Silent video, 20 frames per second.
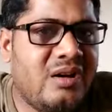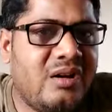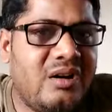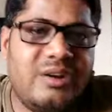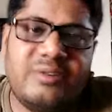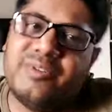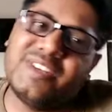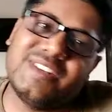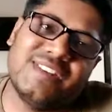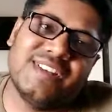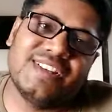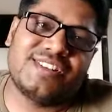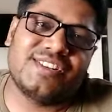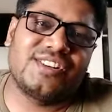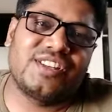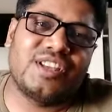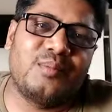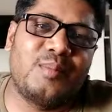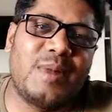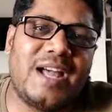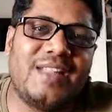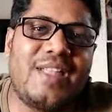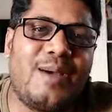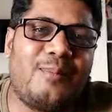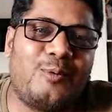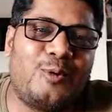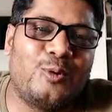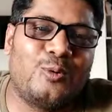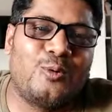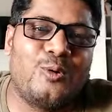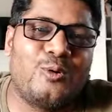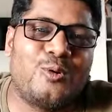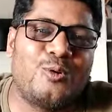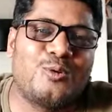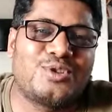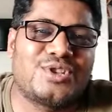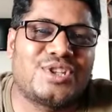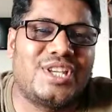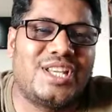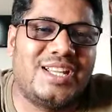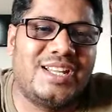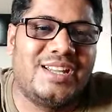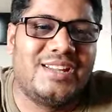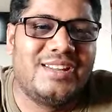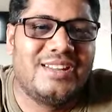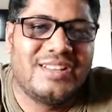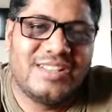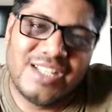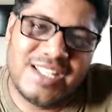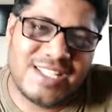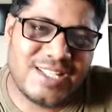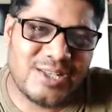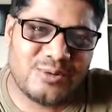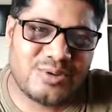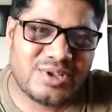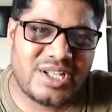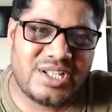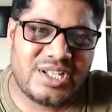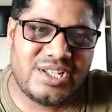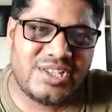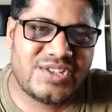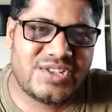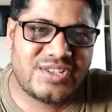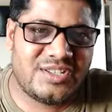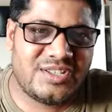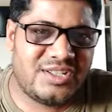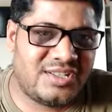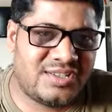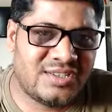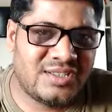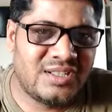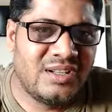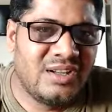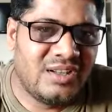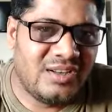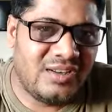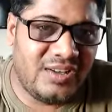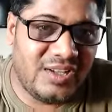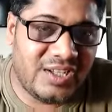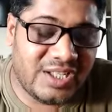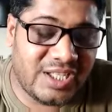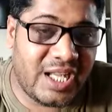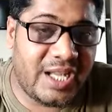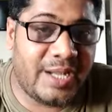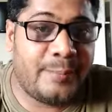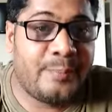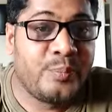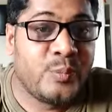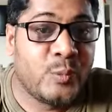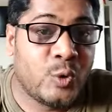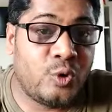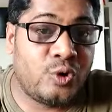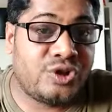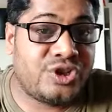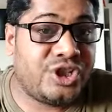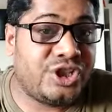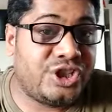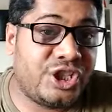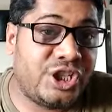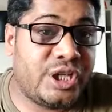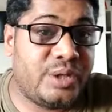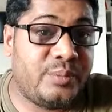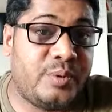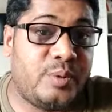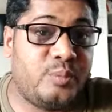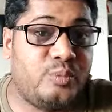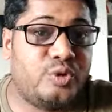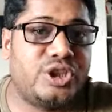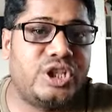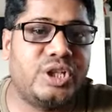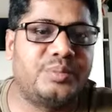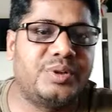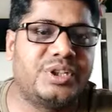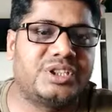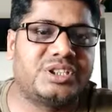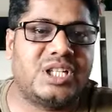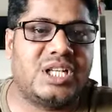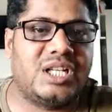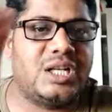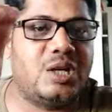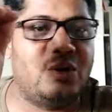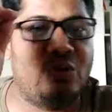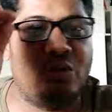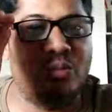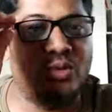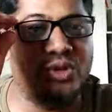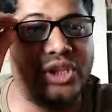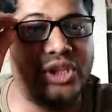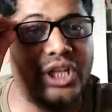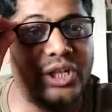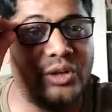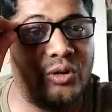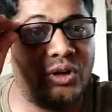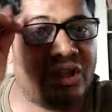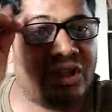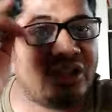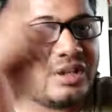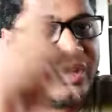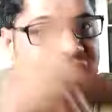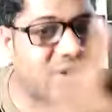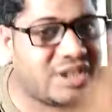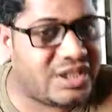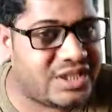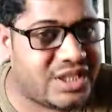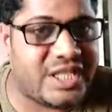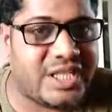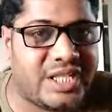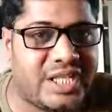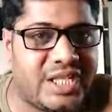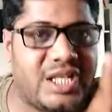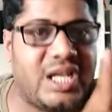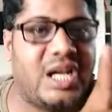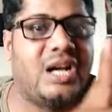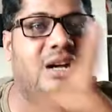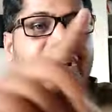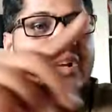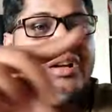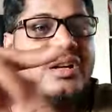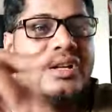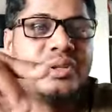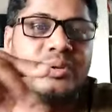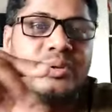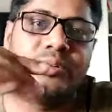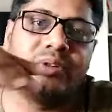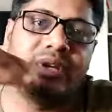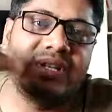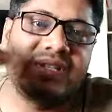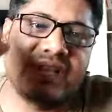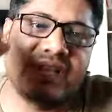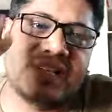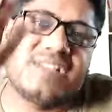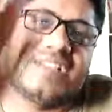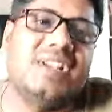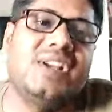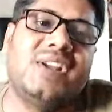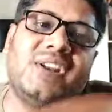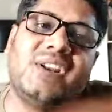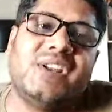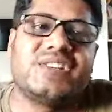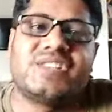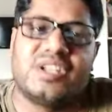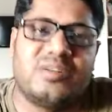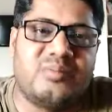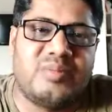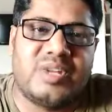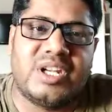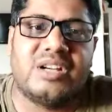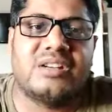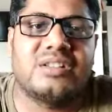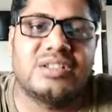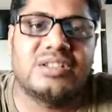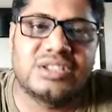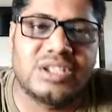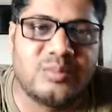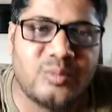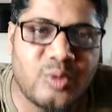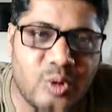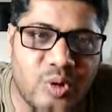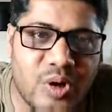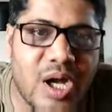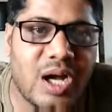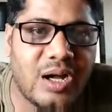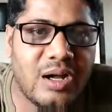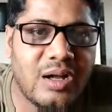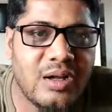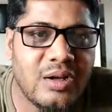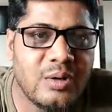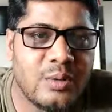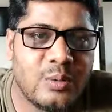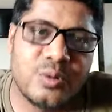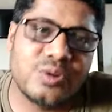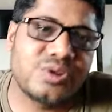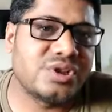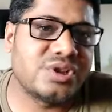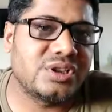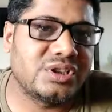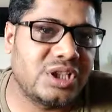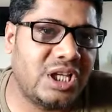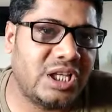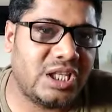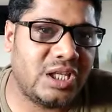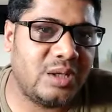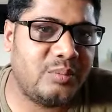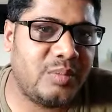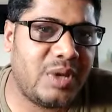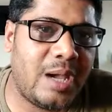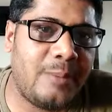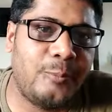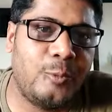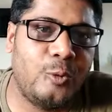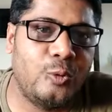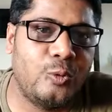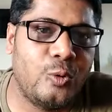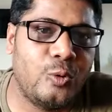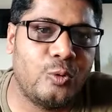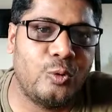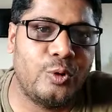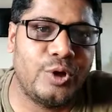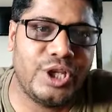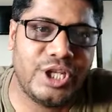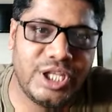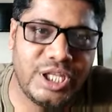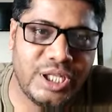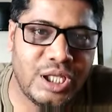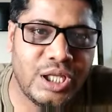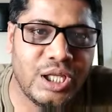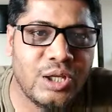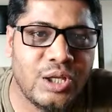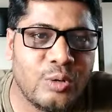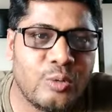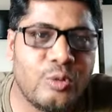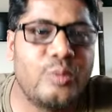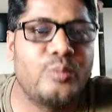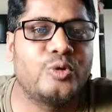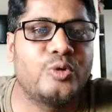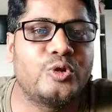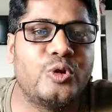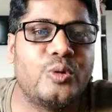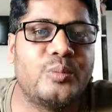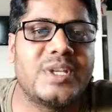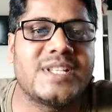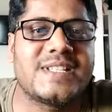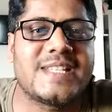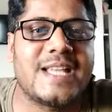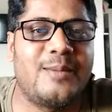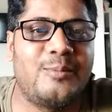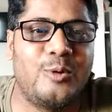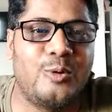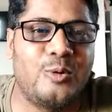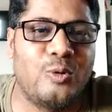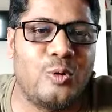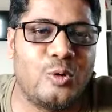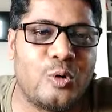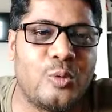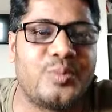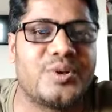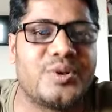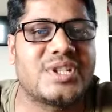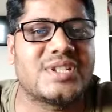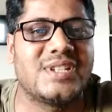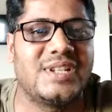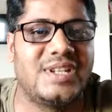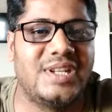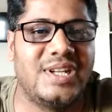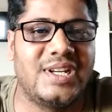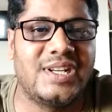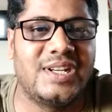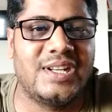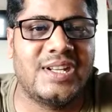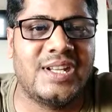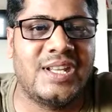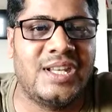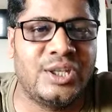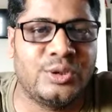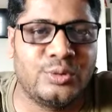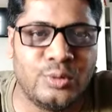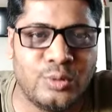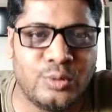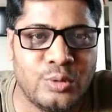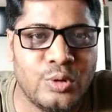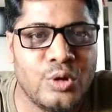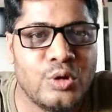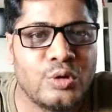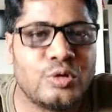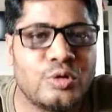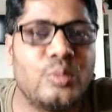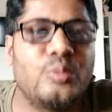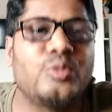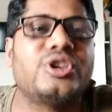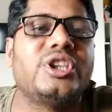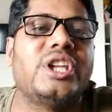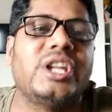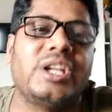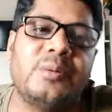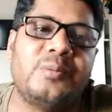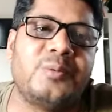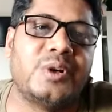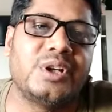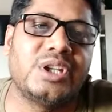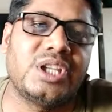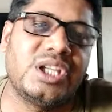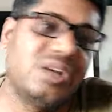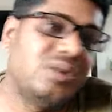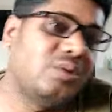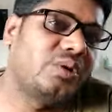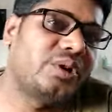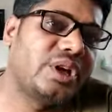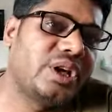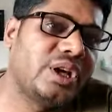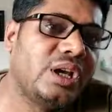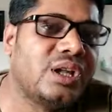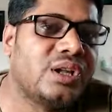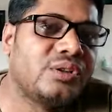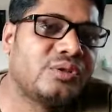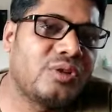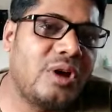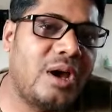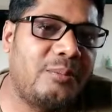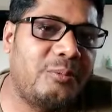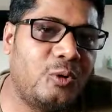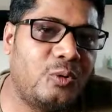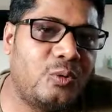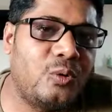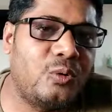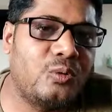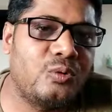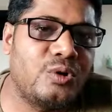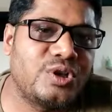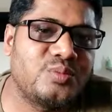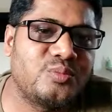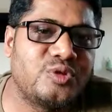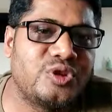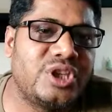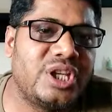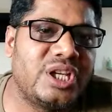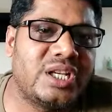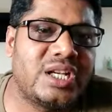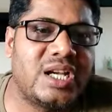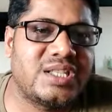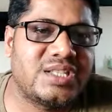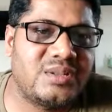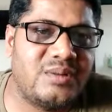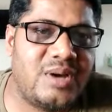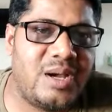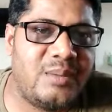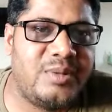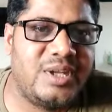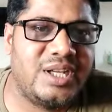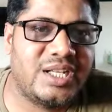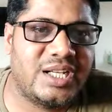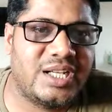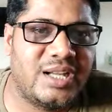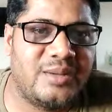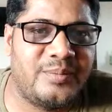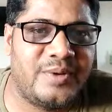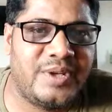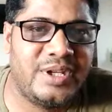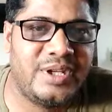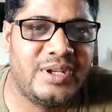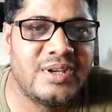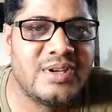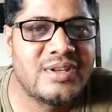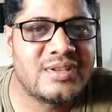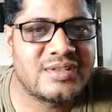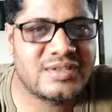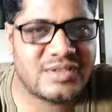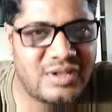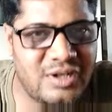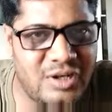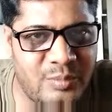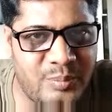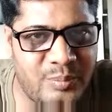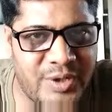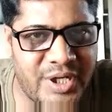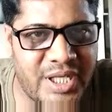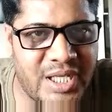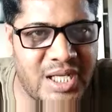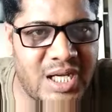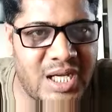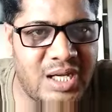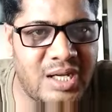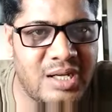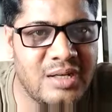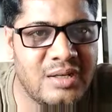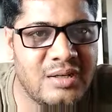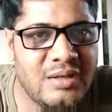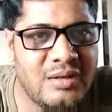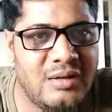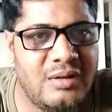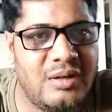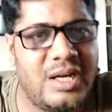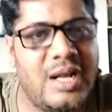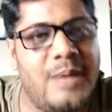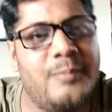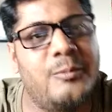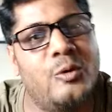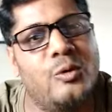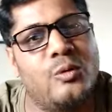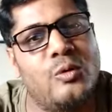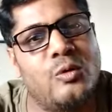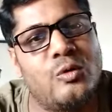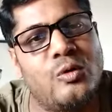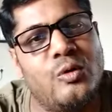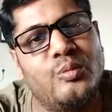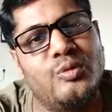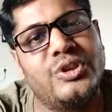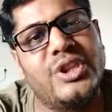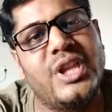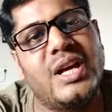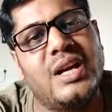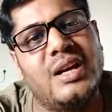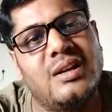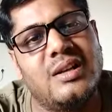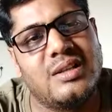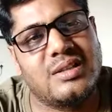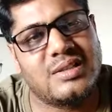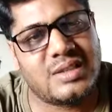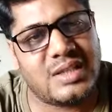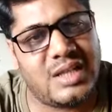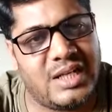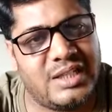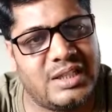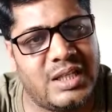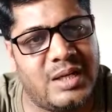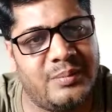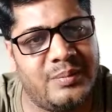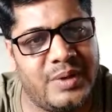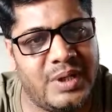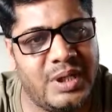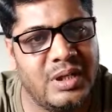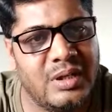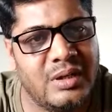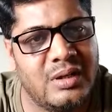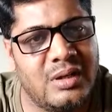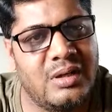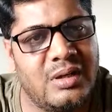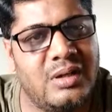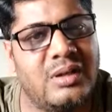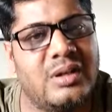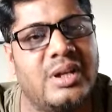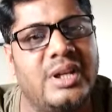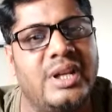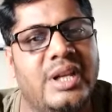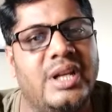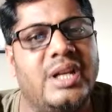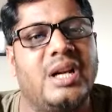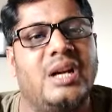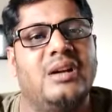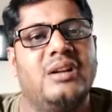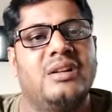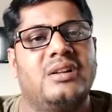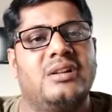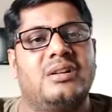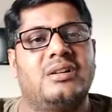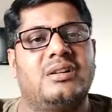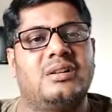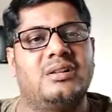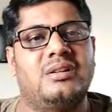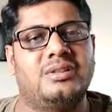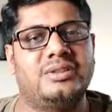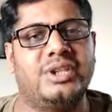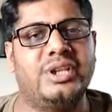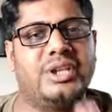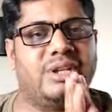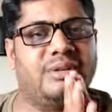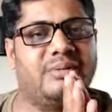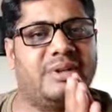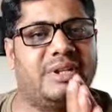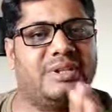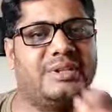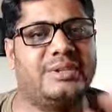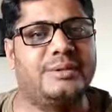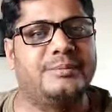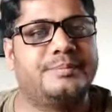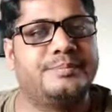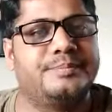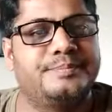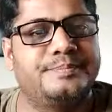और विश्लेषण के बाद आप लोगों को उसके नीचे उसका निष्कर्ष लिखना है और जितने भी मुद्दे बता रहा है वो मुद्दे नोट करते जाइएगा क्योंकि जैसे ये लेसन मेरा ख़त्म होगा हो सकता है कि मैं आप लोगों को इन्हीं कोई मुद्दों में से आप लोगों को प्रश्न लिखने के लिए दूँ तो मुद्दे रिफ़र किए होंगे तो आप लोगों को इस मुद्दे का जवाब लिखना भी सरल पड़ेगा और आप लोगों को मुद्दा सहायता भी करेगा धन्यवाद